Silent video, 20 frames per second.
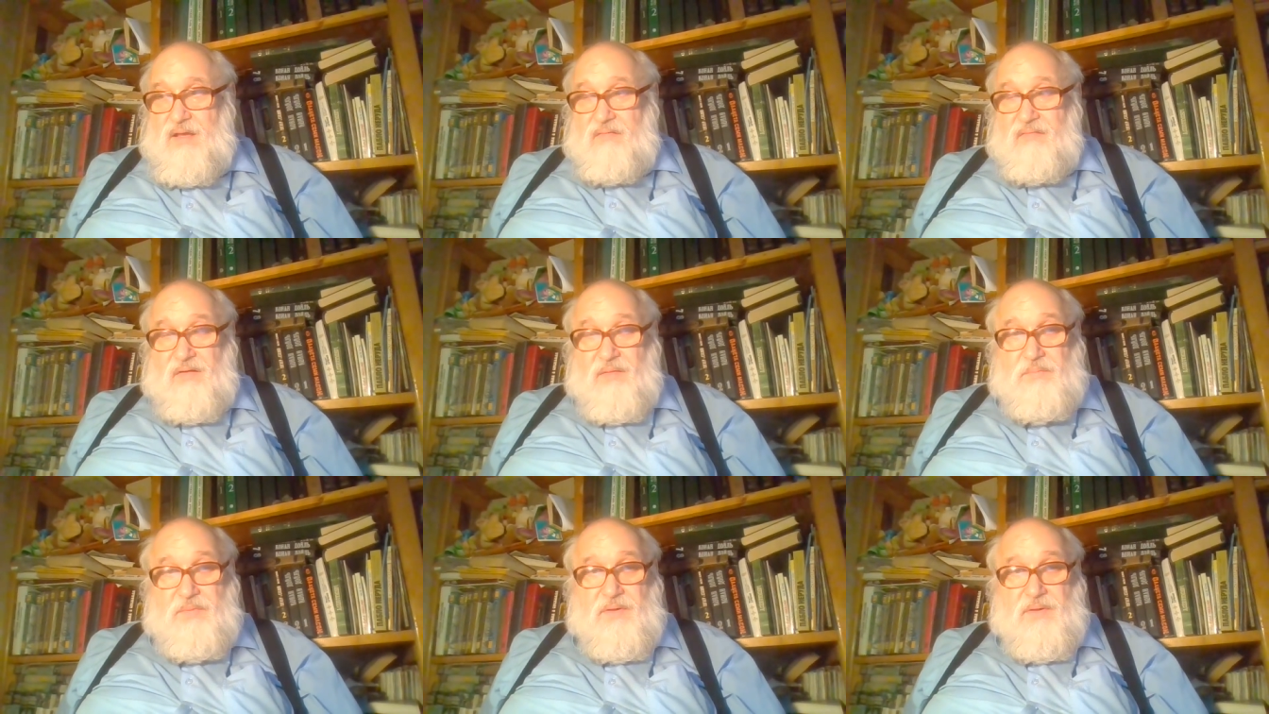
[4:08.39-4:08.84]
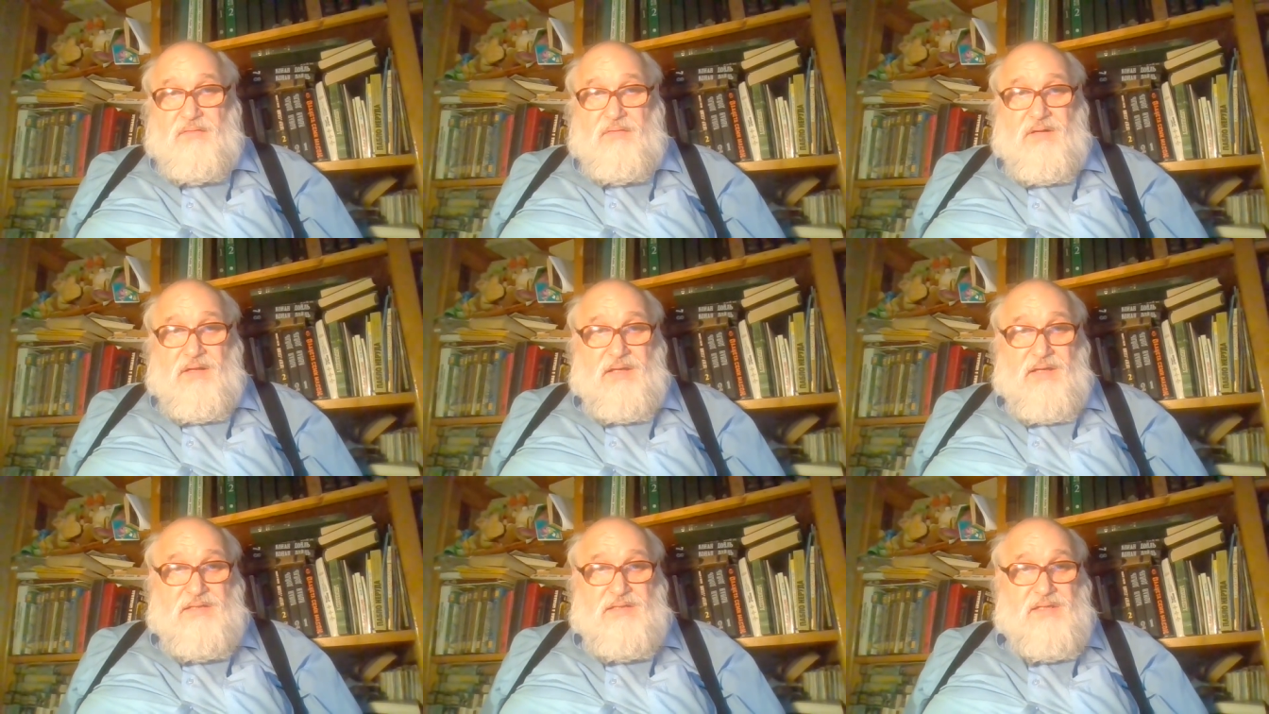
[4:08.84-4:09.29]

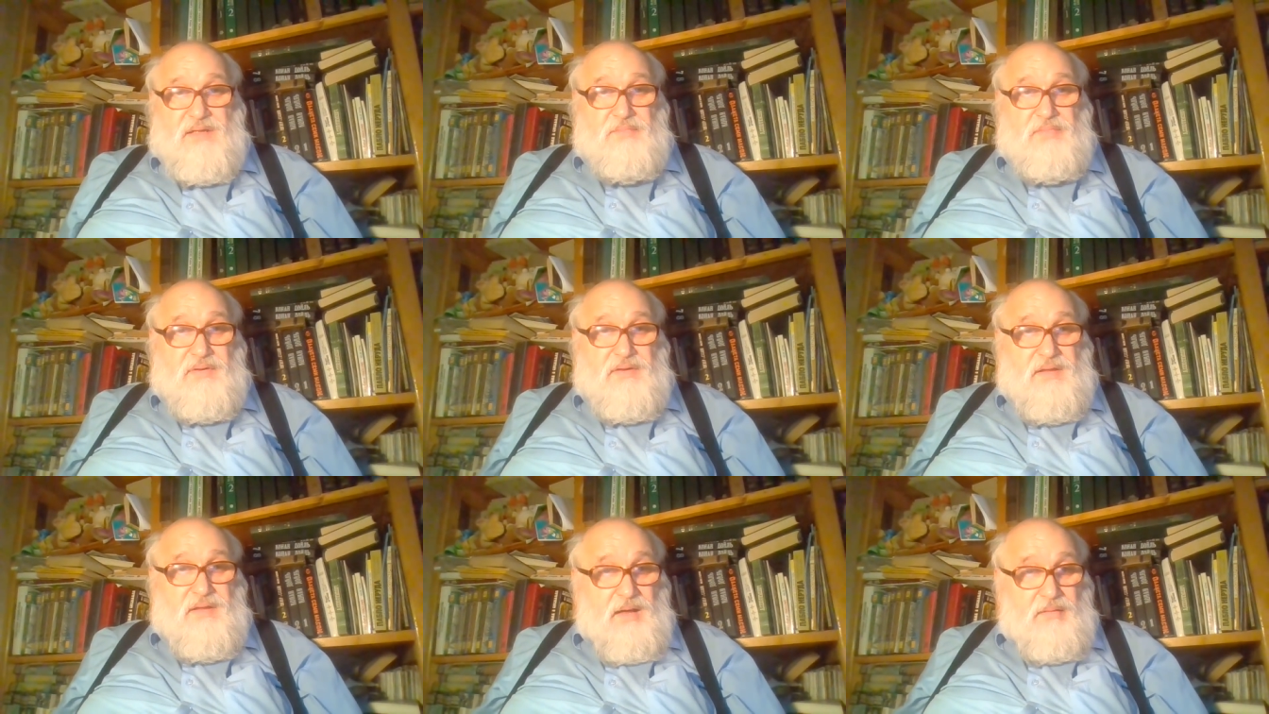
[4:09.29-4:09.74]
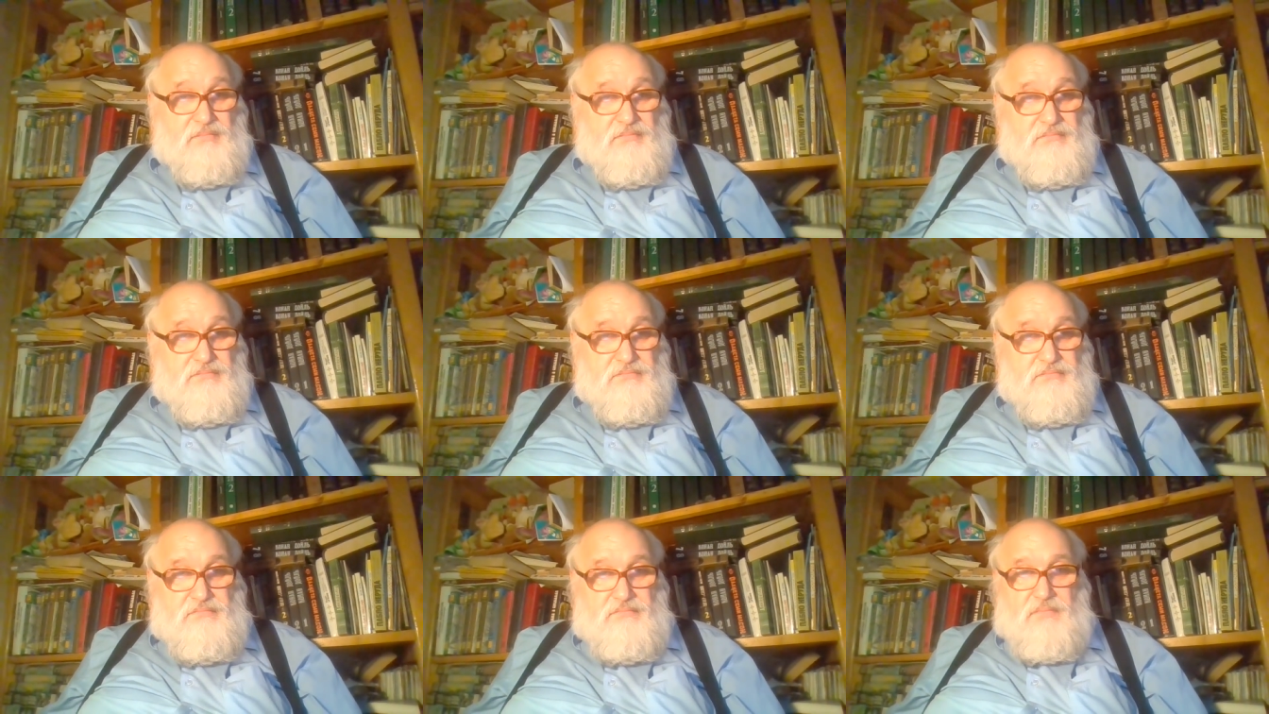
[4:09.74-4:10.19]
Во-первых, если бы там
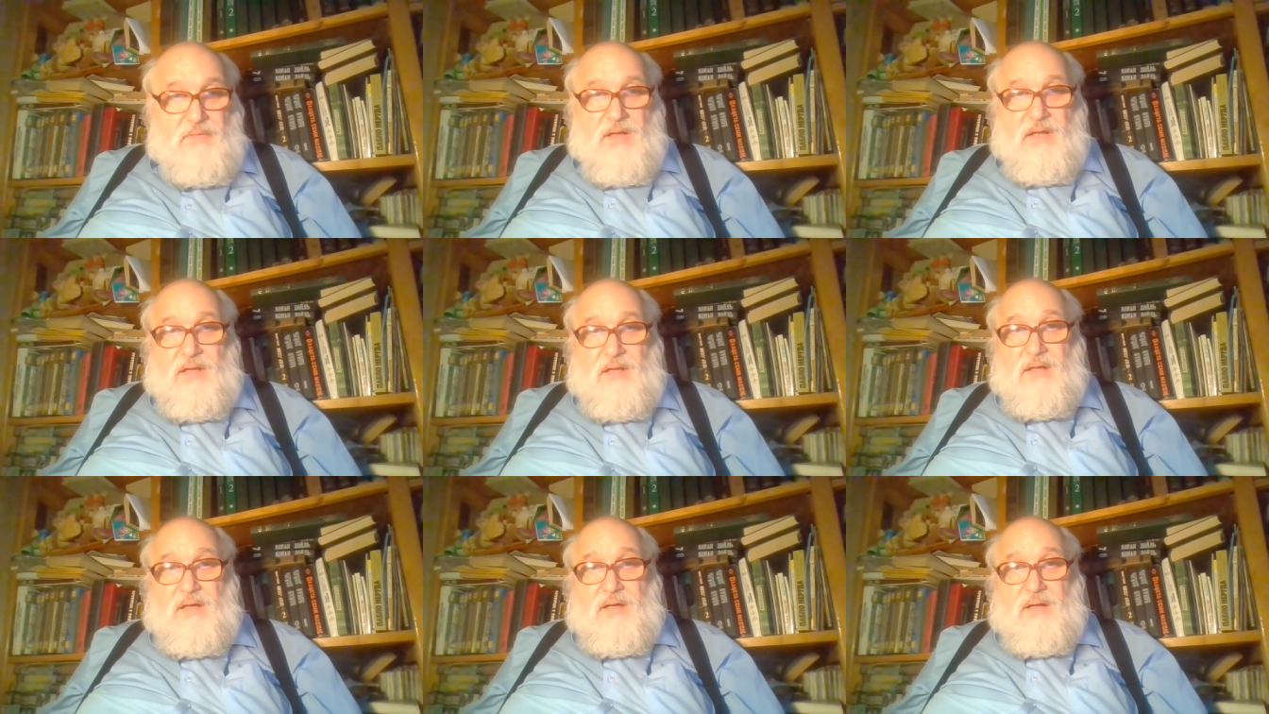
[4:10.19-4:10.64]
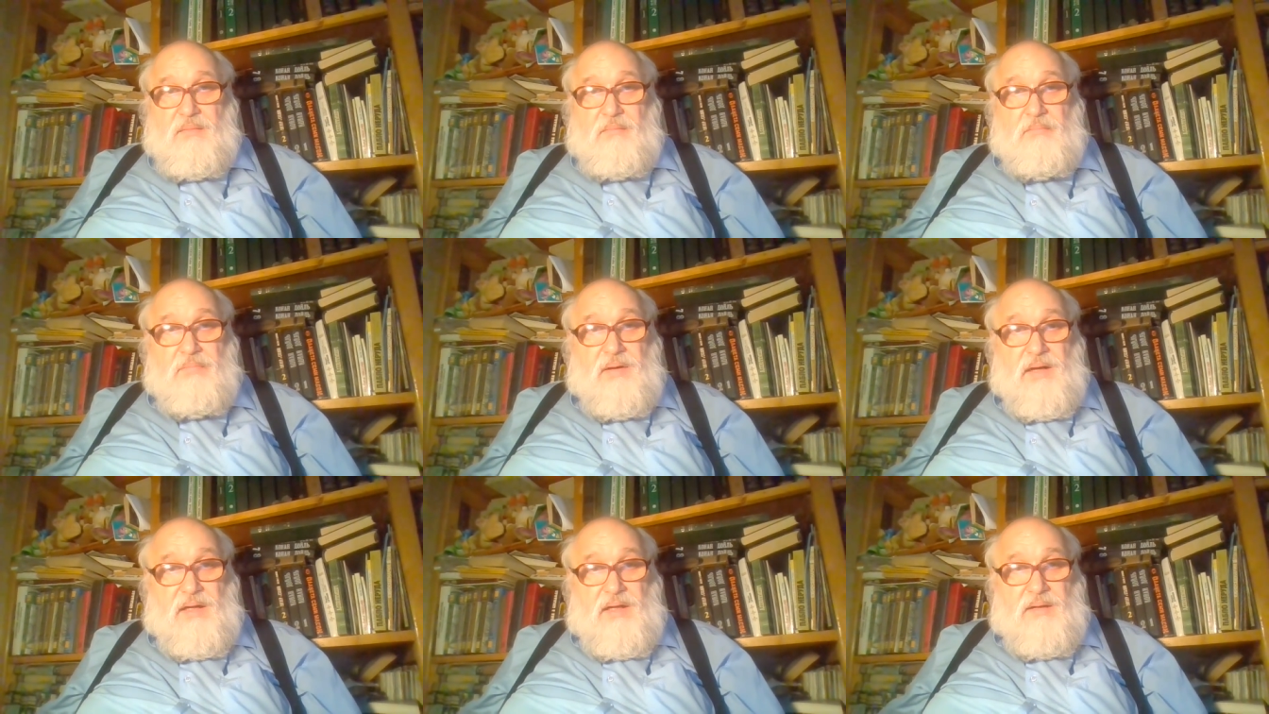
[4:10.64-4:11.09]

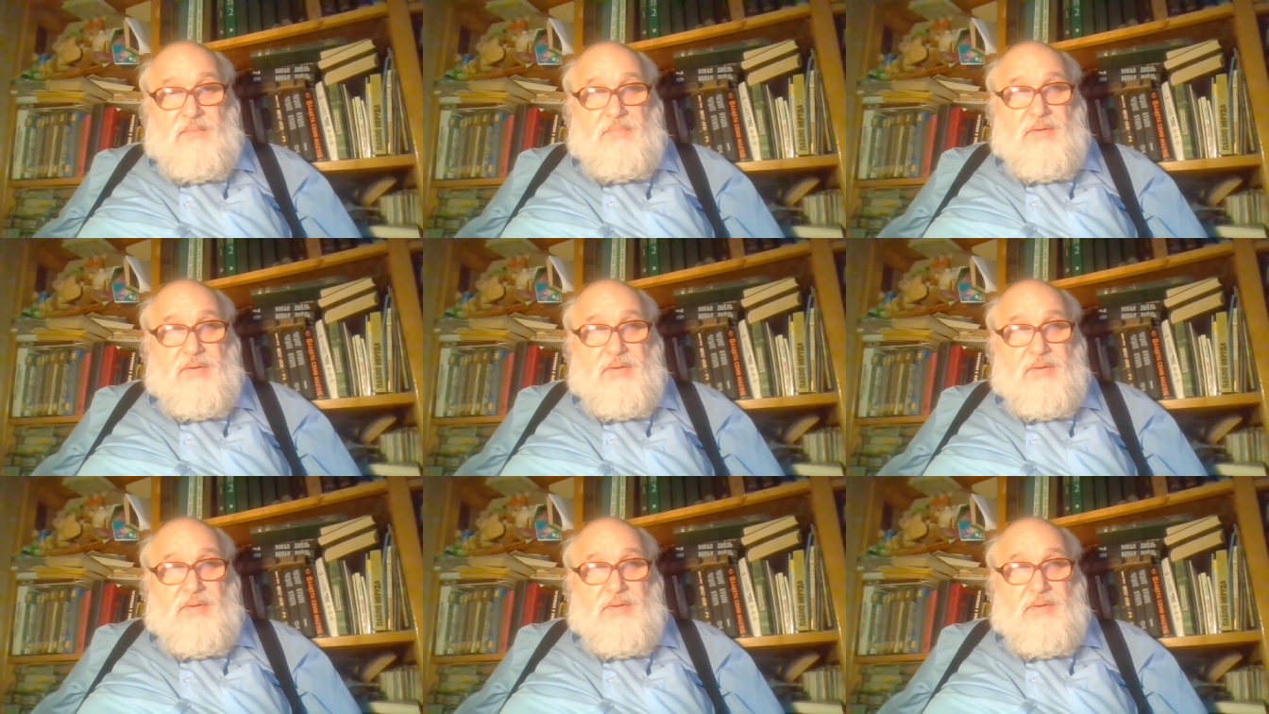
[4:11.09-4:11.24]
были